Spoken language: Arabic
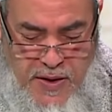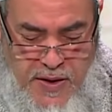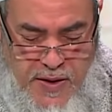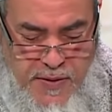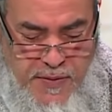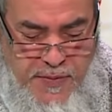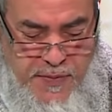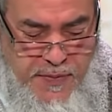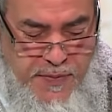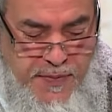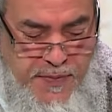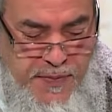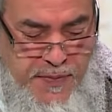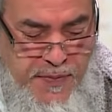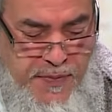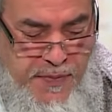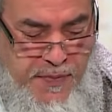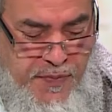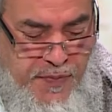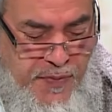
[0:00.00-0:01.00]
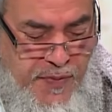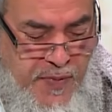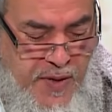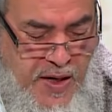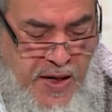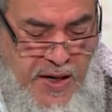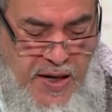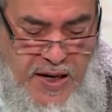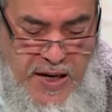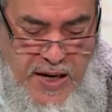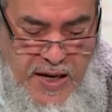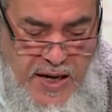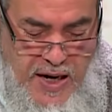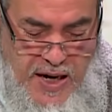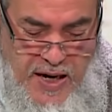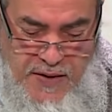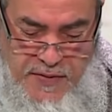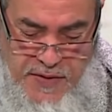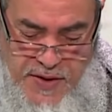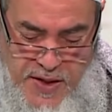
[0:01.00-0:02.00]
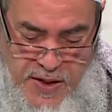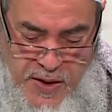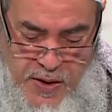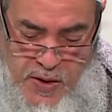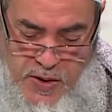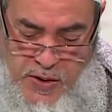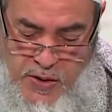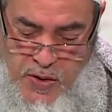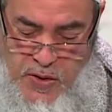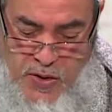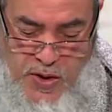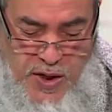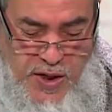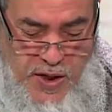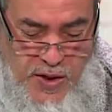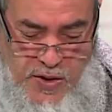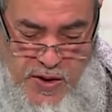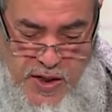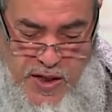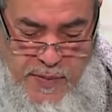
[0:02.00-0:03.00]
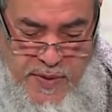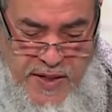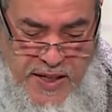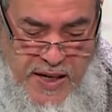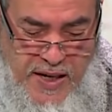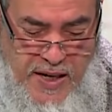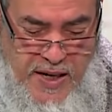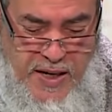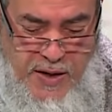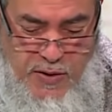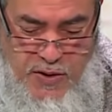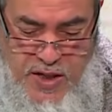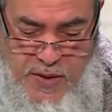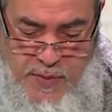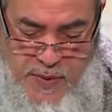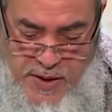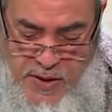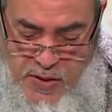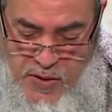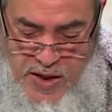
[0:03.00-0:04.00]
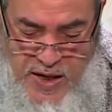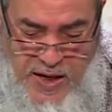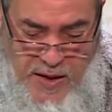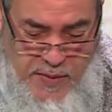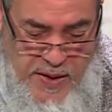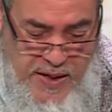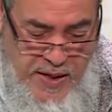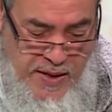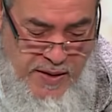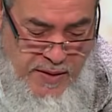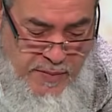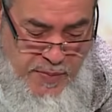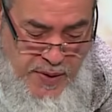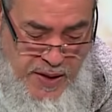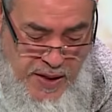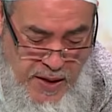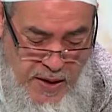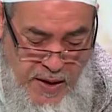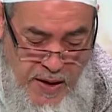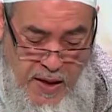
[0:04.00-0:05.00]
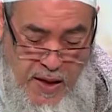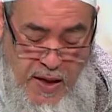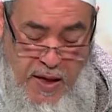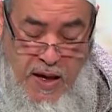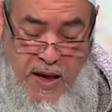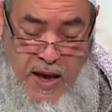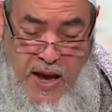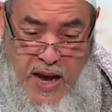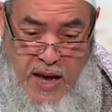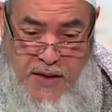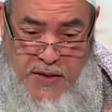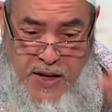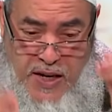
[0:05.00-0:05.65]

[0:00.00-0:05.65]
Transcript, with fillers: شكرا شكرا الله يحفظك يور جود ينور يبزق على وجمرته يا عباد ربي هذا